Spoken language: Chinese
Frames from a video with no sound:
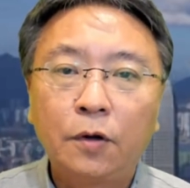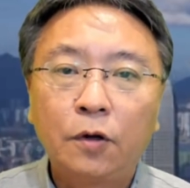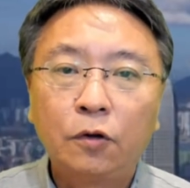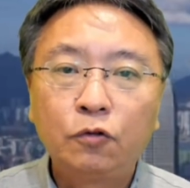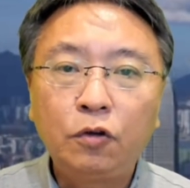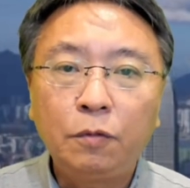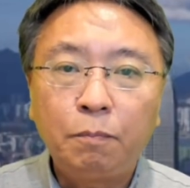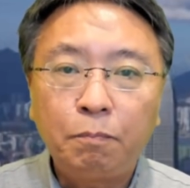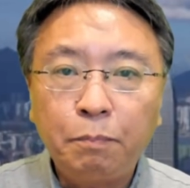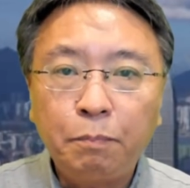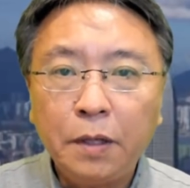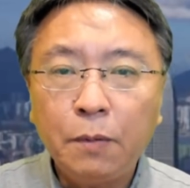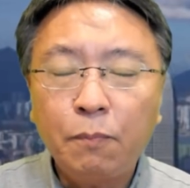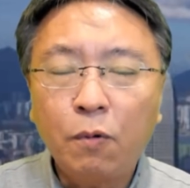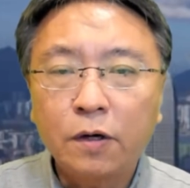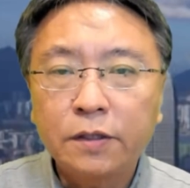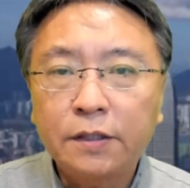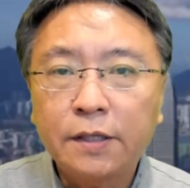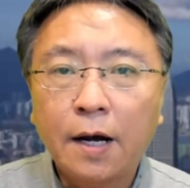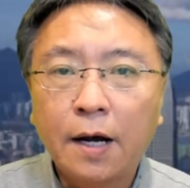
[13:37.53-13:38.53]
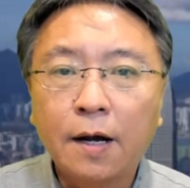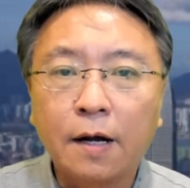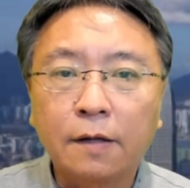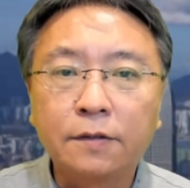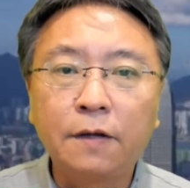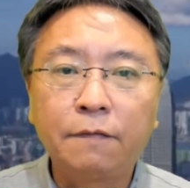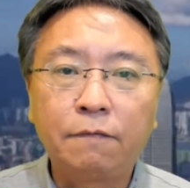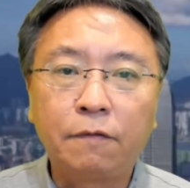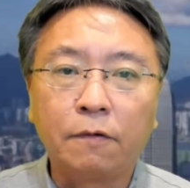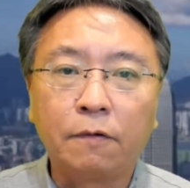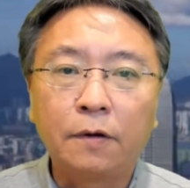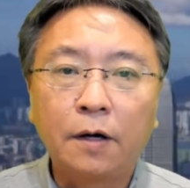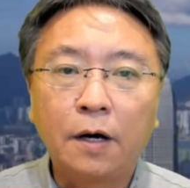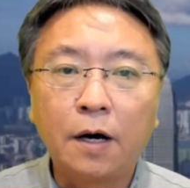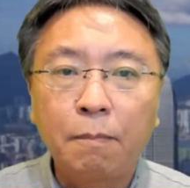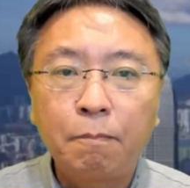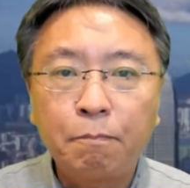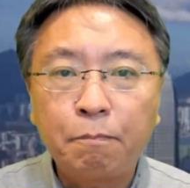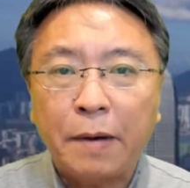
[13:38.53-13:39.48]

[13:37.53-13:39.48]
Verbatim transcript: 去逼迫香港政府和